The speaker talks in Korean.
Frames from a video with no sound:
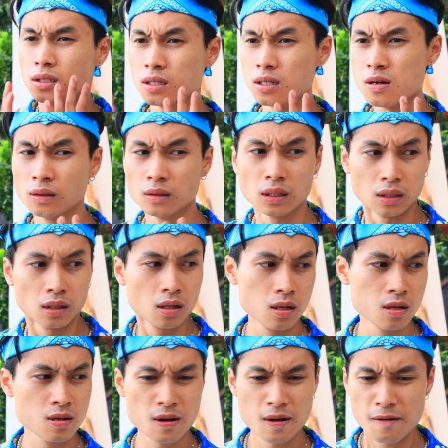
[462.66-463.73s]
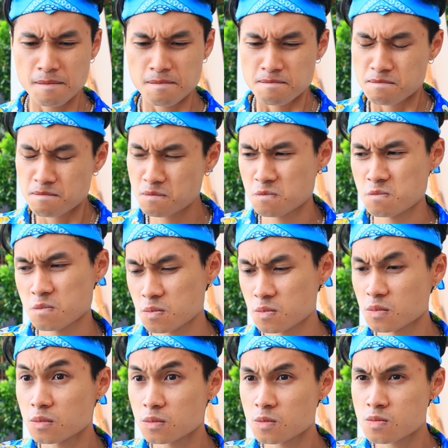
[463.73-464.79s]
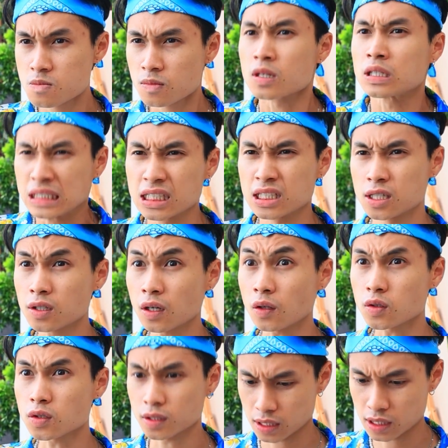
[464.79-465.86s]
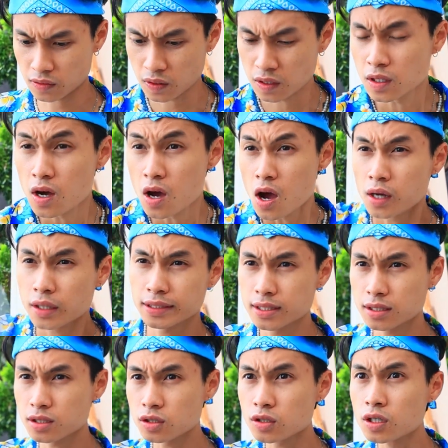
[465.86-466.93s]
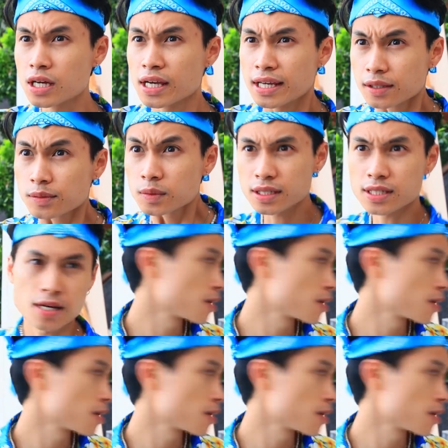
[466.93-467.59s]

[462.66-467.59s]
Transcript: 하지만 지금은 낙담할 때가 아니야. 행동할 때지. 내가 널 찾을 거야.